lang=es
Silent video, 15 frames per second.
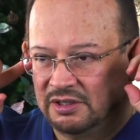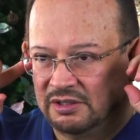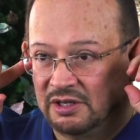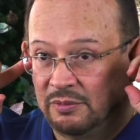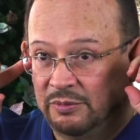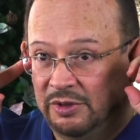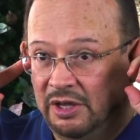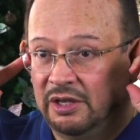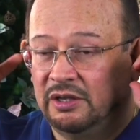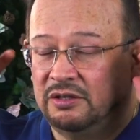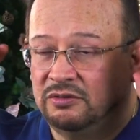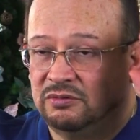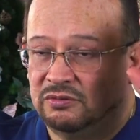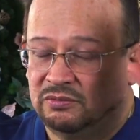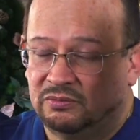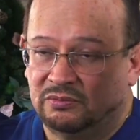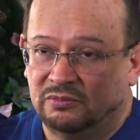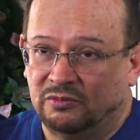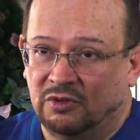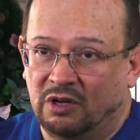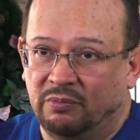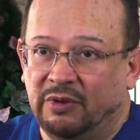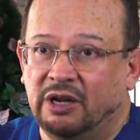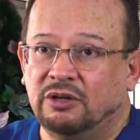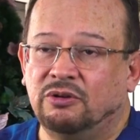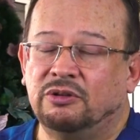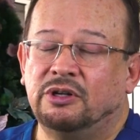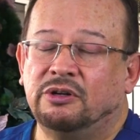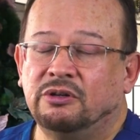que también es el marco del